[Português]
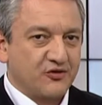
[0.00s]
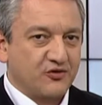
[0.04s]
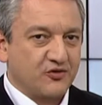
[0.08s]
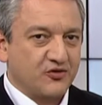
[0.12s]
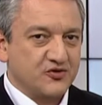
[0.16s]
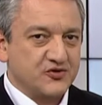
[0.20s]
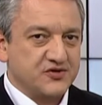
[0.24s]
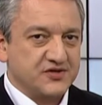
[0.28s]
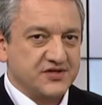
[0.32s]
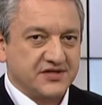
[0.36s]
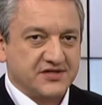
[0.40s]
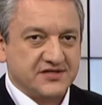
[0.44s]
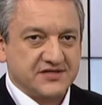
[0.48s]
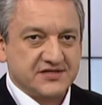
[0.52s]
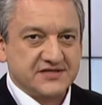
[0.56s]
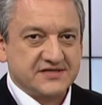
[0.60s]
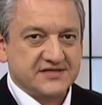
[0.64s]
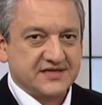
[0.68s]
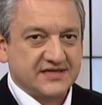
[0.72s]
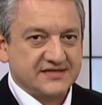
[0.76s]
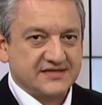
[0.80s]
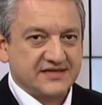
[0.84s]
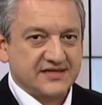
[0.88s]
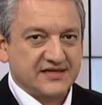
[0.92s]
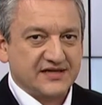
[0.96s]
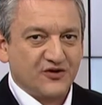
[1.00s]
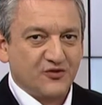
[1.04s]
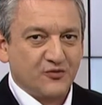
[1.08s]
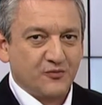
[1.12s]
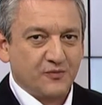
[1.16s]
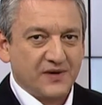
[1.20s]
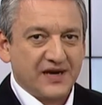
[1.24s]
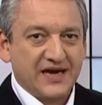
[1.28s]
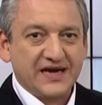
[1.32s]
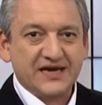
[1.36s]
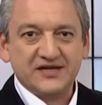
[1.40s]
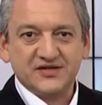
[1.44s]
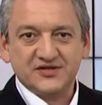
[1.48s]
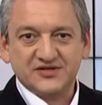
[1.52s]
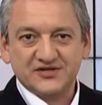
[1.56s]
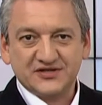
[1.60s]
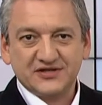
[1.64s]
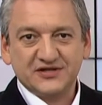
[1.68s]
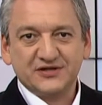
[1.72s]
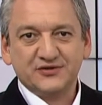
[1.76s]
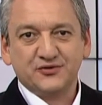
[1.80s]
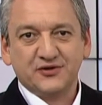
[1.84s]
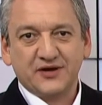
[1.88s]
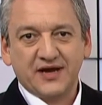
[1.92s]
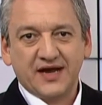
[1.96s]
os cientistas andam
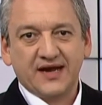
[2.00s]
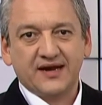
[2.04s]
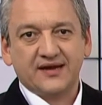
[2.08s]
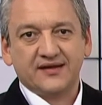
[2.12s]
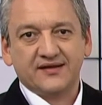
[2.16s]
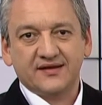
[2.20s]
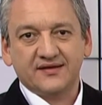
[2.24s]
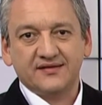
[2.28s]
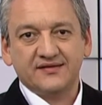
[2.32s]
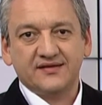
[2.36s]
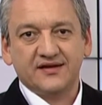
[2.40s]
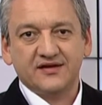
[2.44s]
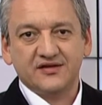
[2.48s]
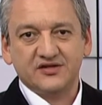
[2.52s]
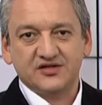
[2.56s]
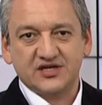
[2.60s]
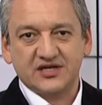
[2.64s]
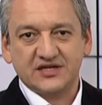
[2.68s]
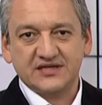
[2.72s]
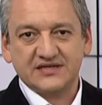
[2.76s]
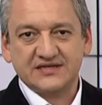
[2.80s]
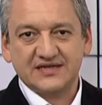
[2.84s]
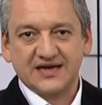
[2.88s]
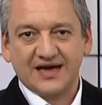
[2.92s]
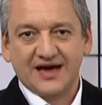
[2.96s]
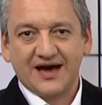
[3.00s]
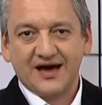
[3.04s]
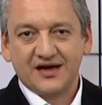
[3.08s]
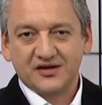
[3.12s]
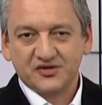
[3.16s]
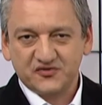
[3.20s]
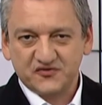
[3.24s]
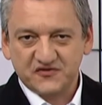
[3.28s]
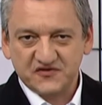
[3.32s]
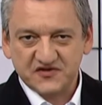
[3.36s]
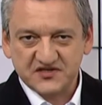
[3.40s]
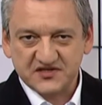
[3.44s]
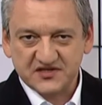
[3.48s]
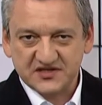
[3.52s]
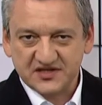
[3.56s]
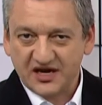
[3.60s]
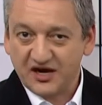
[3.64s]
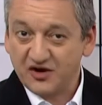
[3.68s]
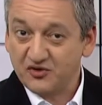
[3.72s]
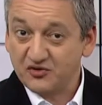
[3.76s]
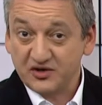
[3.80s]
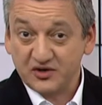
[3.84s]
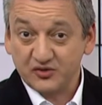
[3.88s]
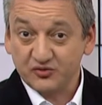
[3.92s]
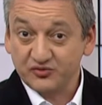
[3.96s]
planejando na área da inteligência
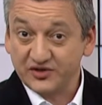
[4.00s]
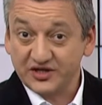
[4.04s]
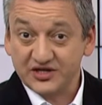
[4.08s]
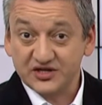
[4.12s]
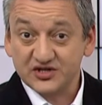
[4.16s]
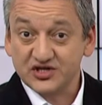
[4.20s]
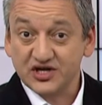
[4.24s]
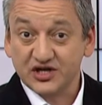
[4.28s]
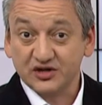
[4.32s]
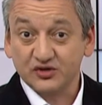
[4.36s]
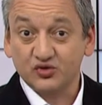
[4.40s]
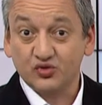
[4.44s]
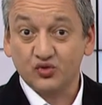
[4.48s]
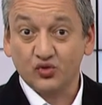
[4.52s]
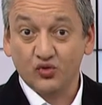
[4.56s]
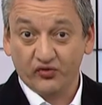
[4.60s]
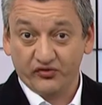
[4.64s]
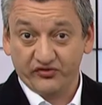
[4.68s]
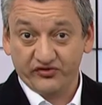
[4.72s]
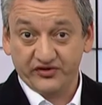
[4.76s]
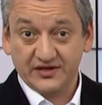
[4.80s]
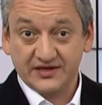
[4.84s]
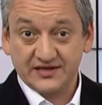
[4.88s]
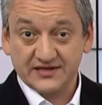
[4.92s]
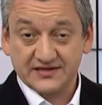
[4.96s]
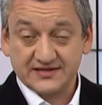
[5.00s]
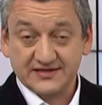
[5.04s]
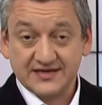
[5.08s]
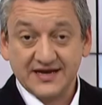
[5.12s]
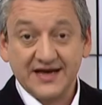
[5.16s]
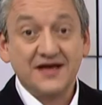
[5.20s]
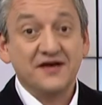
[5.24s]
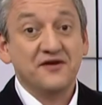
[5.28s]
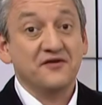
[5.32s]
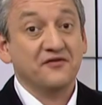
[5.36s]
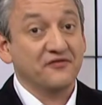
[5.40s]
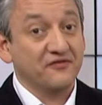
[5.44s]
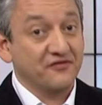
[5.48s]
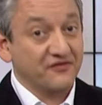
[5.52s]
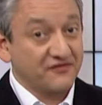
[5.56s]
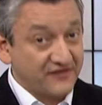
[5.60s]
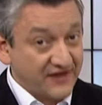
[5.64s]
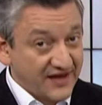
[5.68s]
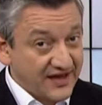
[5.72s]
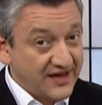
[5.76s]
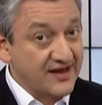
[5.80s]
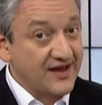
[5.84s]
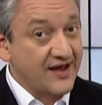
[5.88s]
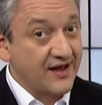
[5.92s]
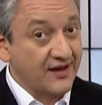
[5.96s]
artificial não deixa dúvidas.
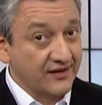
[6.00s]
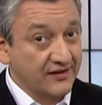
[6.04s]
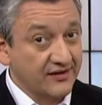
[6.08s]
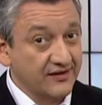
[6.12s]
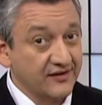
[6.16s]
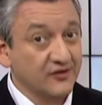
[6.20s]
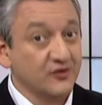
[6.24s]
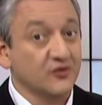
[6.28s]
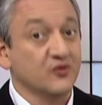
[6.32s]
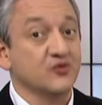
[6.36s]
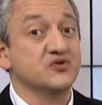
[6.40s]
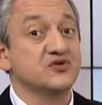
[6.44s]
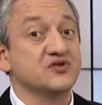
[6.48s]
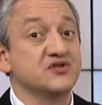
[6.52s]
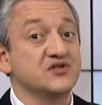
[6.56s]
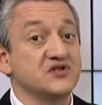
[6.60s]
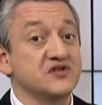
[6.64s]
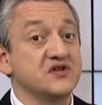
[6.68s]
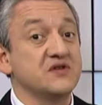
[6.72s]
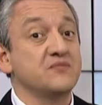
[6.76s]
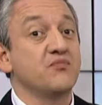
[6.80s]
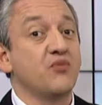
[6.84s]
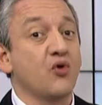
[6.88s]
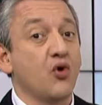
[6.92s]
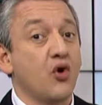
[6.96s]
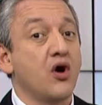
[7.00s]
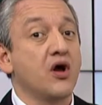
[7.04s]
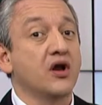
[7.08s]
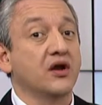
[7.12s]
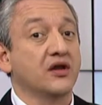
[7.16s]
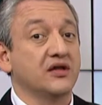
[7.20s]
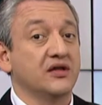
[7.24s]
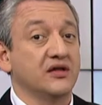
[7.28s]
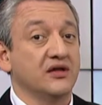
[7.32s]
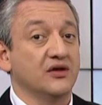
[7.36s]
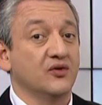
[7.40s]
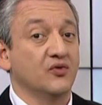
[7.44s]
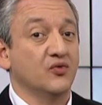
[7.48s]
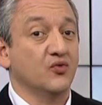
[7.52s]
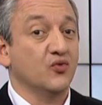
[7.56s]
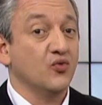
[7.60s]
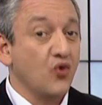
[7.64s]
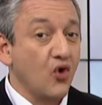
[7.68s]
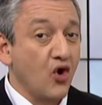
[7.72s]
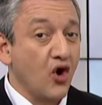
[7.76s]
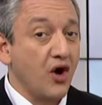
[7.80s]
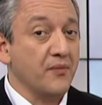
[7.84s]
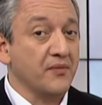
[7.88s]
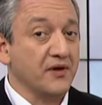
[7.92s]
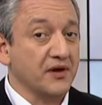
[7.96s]
Vem aí o ciborgue, o
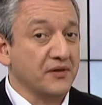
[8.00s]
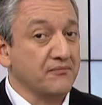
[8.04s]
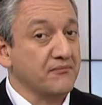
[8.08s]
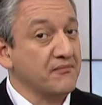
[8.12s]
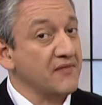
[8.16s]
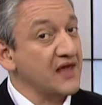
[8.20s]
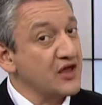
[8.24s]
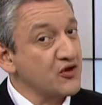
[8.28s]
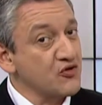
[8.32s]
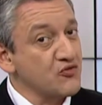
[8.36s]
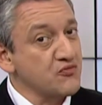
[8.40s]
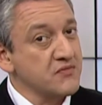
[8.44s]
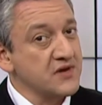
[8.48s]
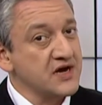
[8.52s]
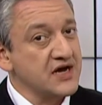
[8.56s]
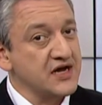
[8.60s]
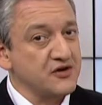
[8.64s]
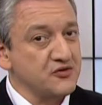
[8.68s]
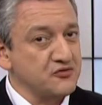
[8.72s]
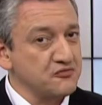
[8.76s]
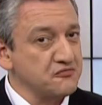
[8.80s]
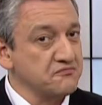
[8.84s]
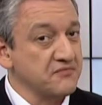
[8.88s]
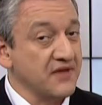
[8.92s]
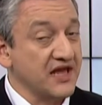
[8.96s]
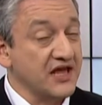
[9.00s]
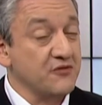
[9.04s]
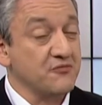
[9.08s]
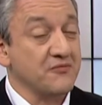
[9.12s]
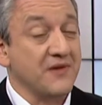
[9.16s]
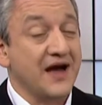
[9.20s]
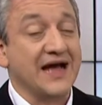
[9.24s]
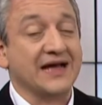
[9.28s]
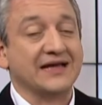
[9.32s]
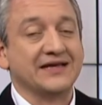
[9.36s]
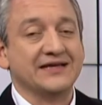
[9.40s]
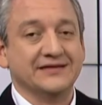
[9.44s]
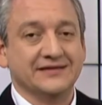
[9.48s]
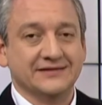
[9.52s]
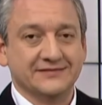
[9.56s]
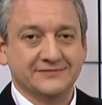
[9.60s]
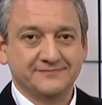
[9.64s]
homem meio humano, meio máquina.